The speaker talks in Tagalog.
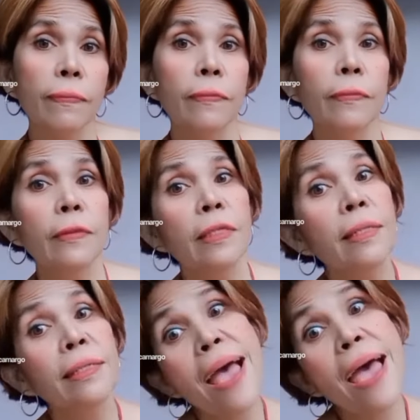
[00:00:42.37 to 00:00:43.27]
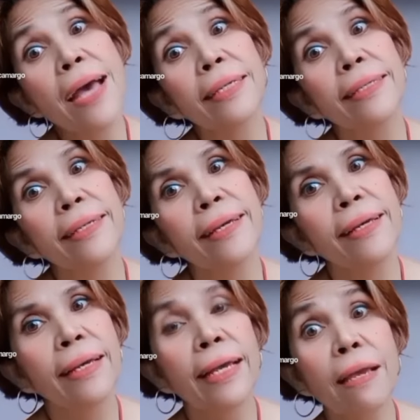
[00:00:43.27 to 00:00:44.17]
Sex
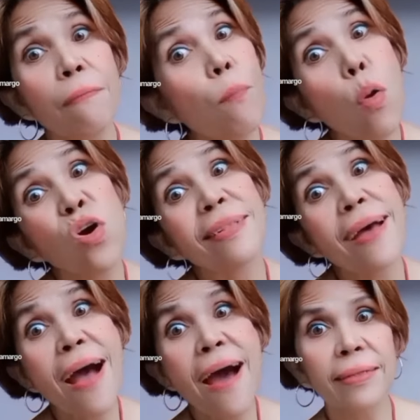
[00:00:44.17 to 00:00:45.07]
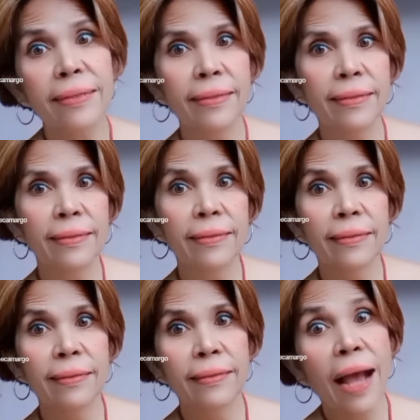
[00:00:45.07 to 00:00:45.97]
is important.
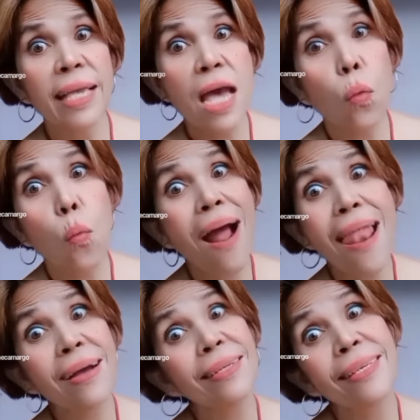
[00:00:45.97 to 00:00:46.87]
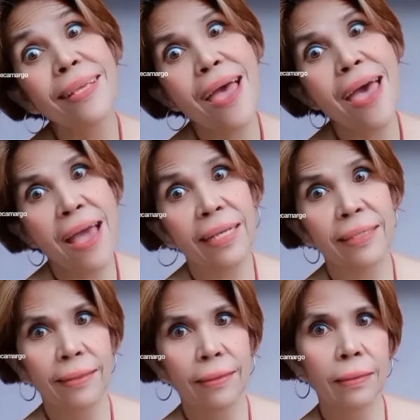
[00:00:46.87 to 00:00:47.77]
Kasi kung walang sex,
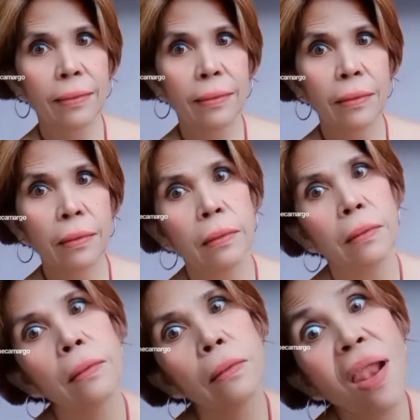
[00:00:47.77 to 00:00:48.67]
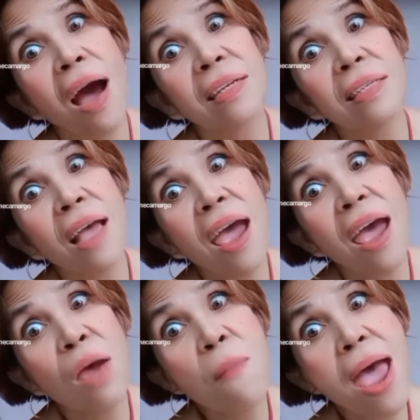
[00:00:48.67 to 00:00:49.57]
walang
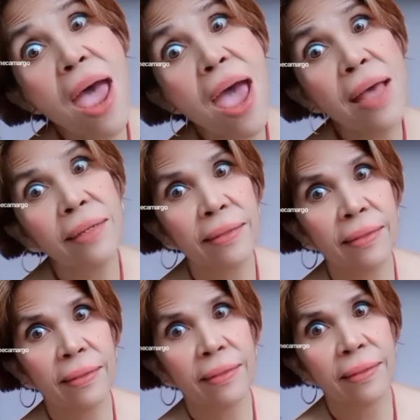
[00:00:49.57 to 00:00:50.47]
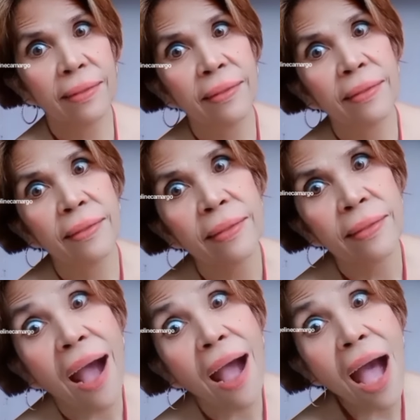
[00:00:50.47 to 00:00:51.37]
seven.
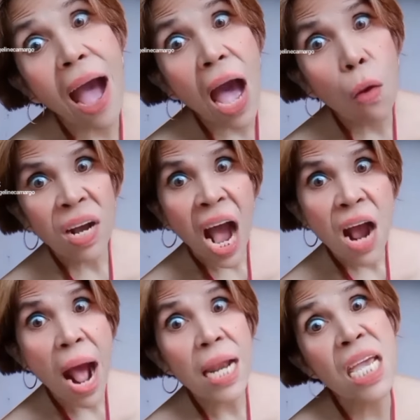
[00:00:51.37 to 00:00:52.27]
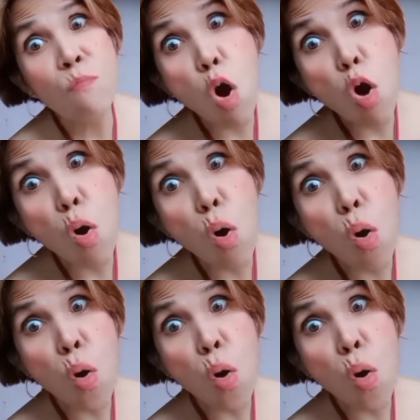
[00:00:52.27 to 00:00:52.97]
Tanga, wag kang malibog.